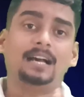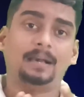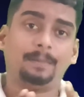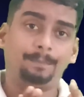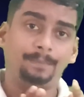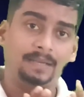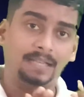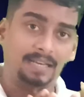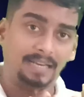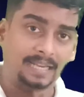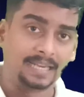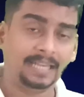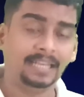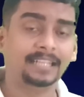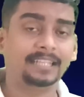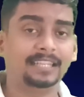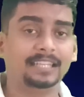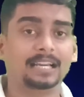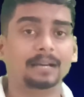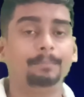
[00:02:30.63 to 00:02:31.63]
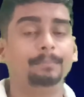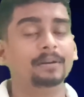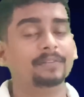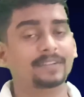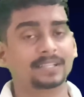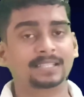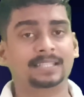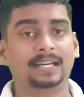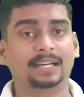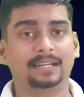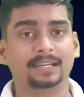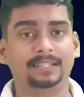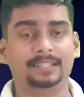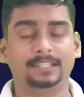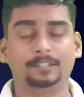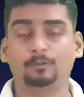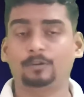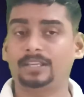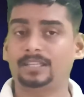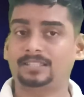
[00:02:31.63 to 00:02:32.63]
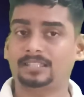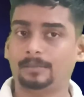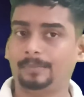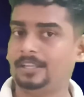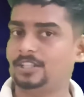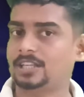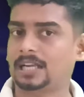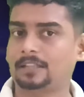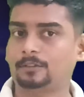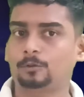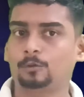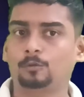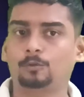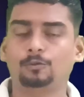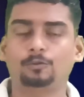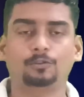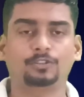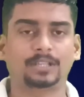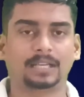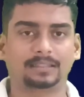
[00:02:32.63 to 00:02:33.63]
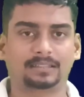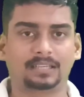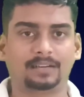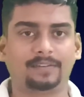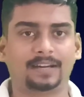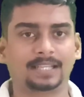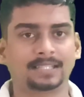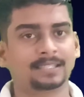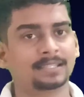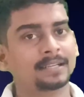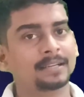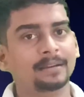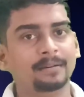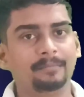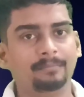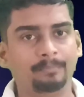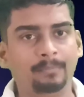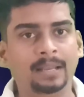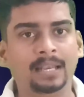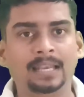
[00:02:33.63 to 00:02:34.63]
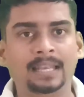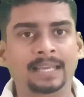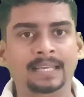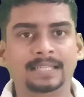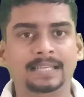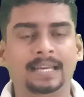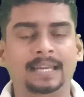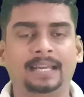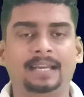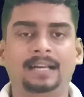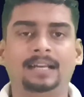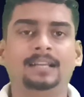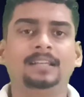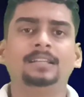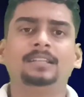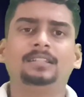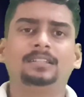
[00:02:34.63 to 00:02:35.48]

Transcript: अपना रहने की आप व्यवस्था करिए क्योंकि सभी छात्रों को तो छात्रावास मिल नहीं जाएगा